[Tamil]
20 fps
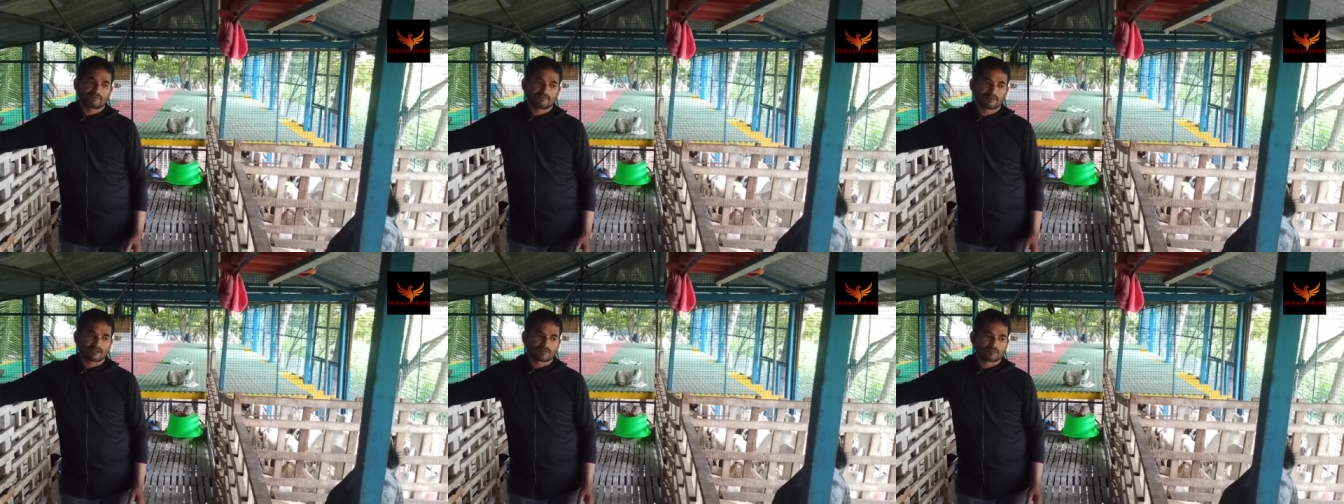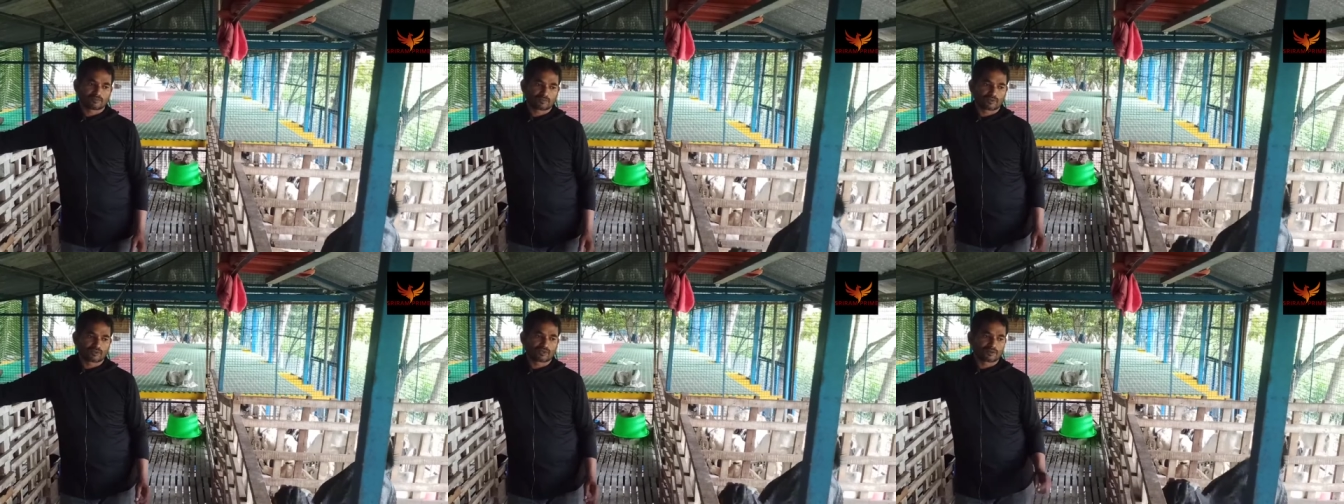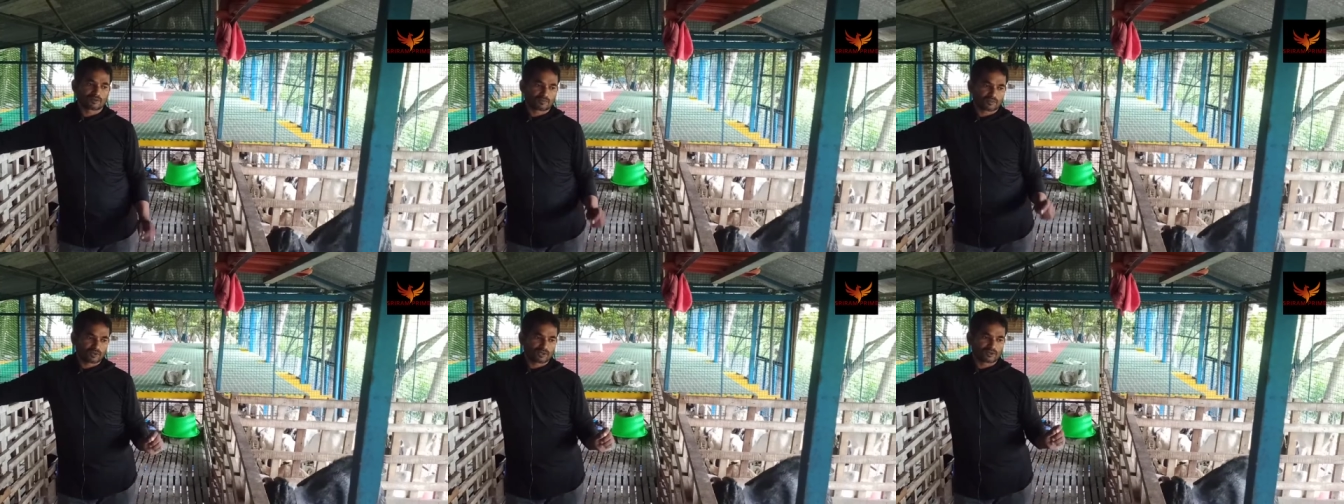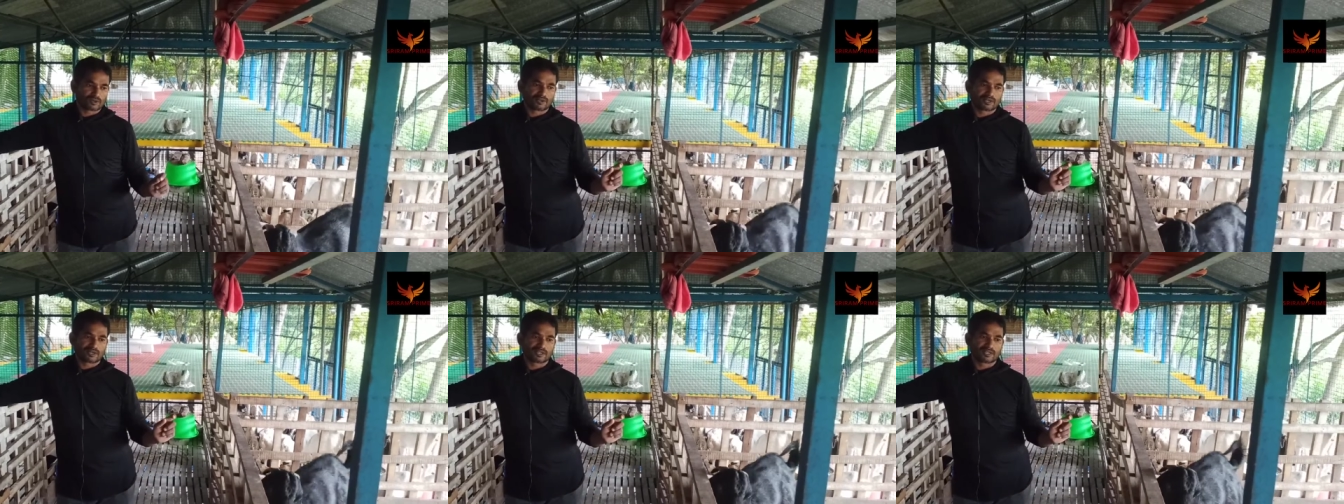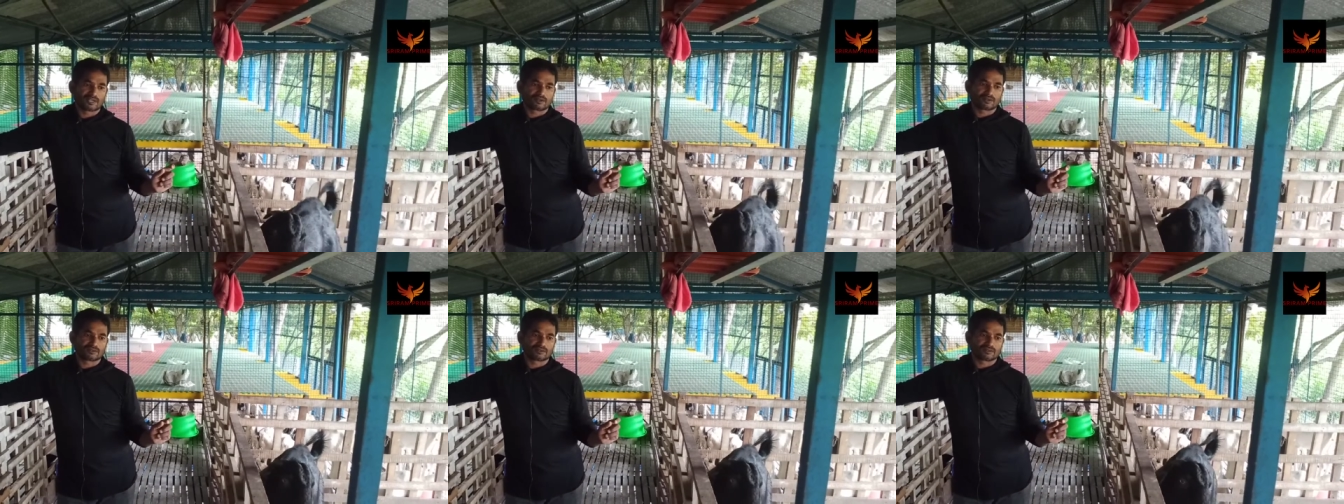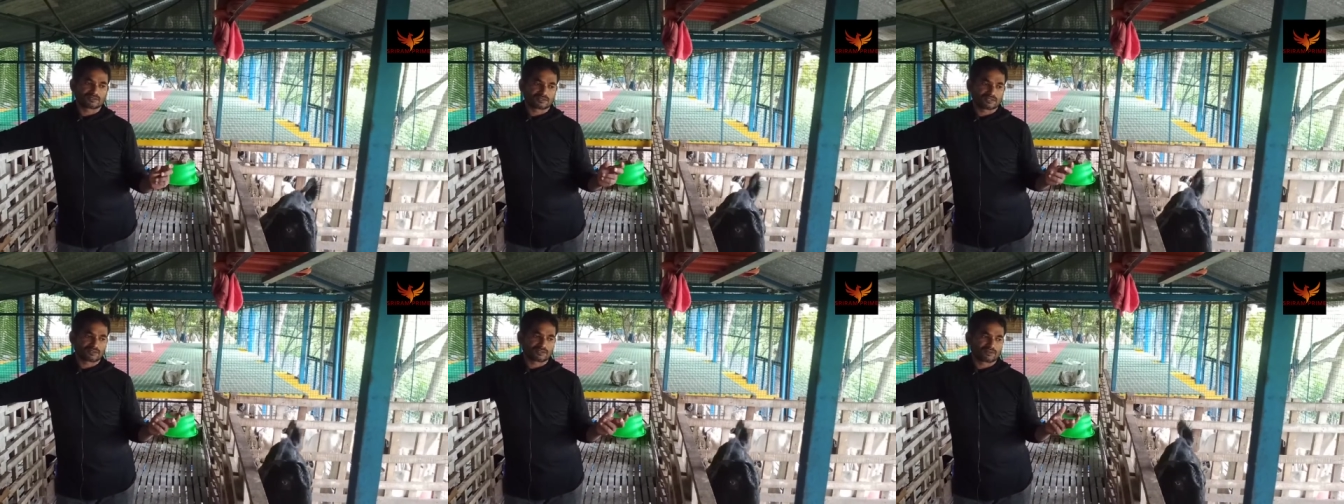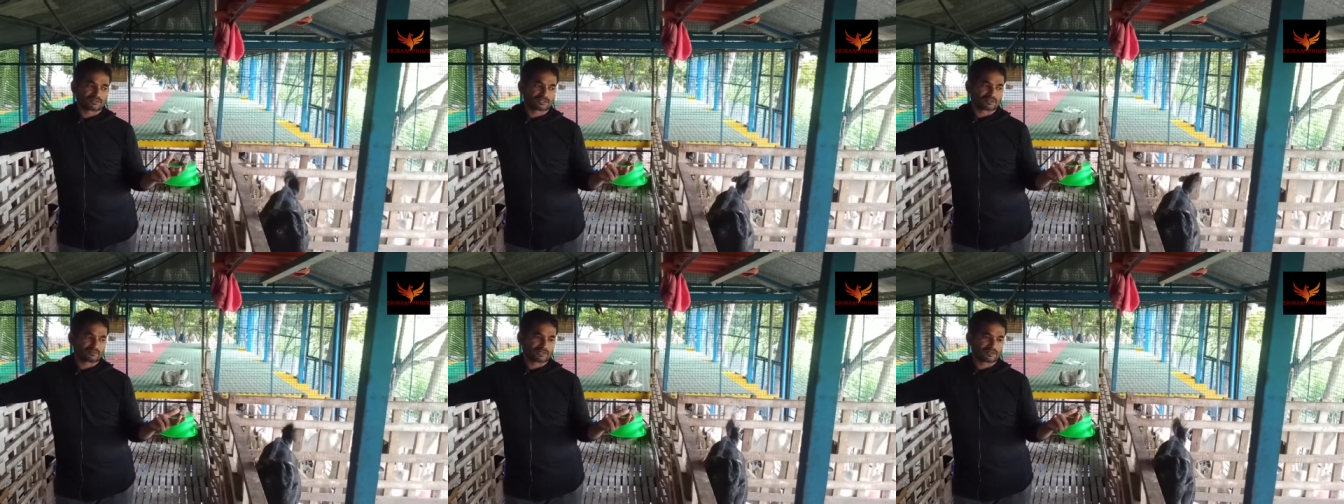எப்பயுமே புழுக்க புழுக்க மாதிரியே இருக்கும்
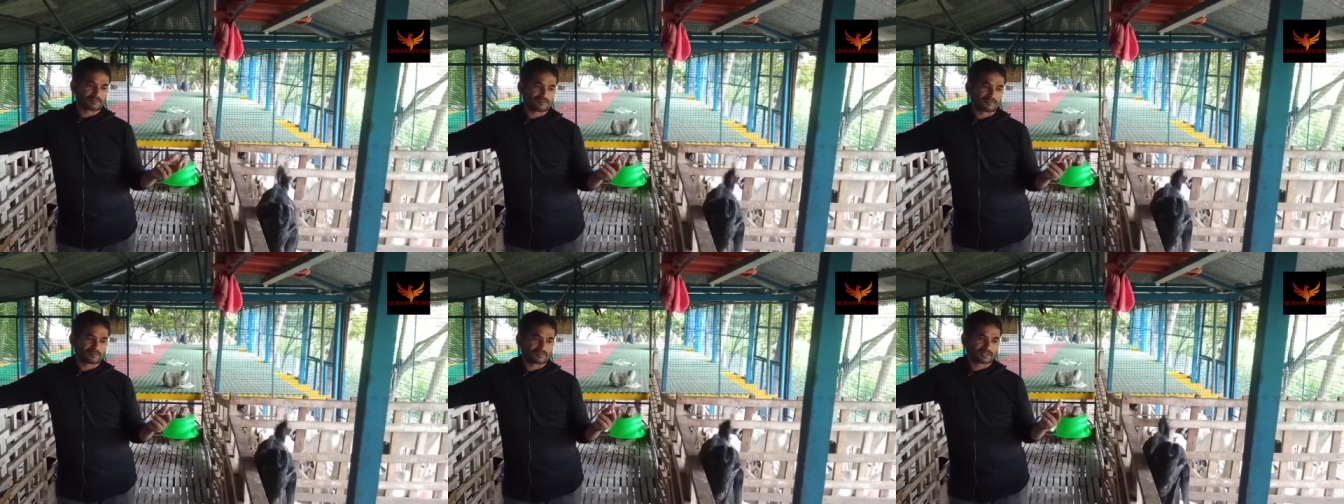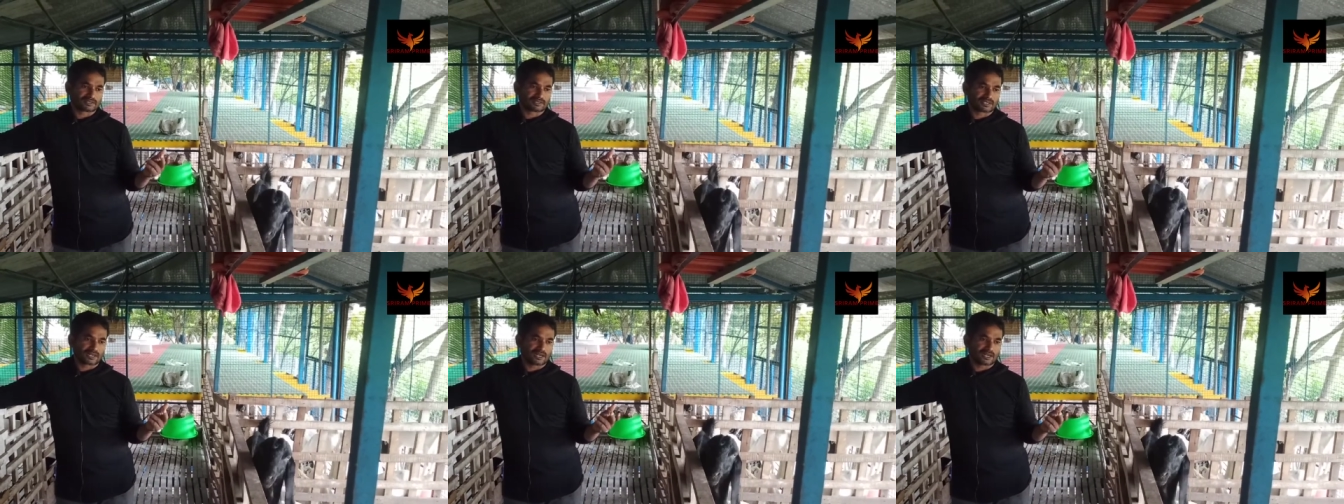ஒரு சில